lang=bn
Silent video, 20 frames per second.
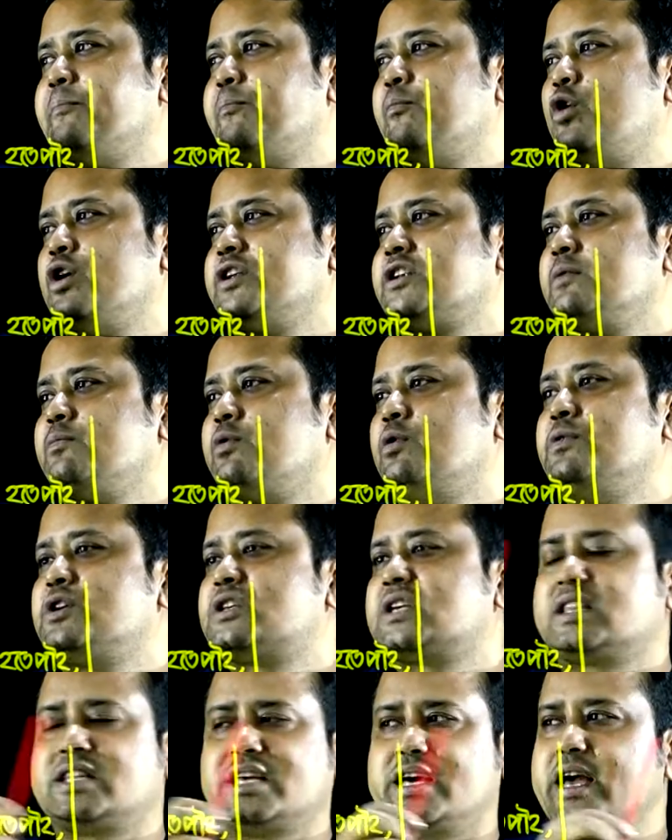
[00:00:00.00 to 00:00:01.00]
মইটি ভূমির
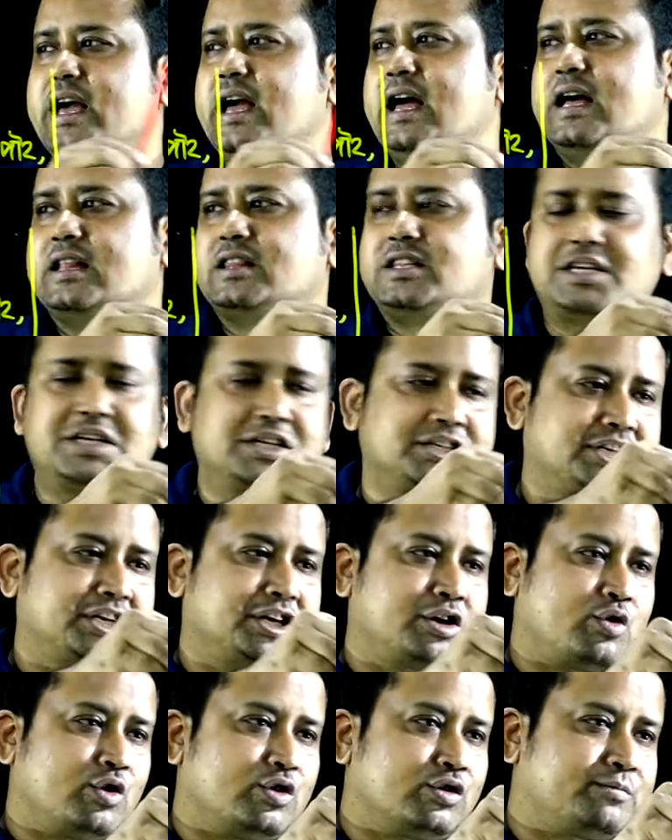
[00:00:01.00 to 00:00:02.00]
সাথে 30
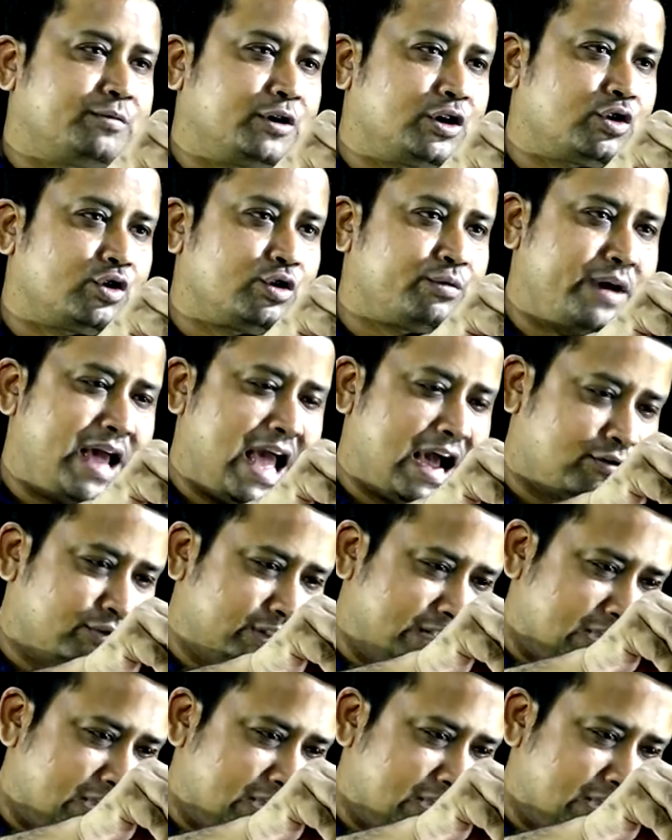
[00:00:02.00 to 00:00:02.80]
ডিগ্রি কোণ উৎপন্ন করবে এখন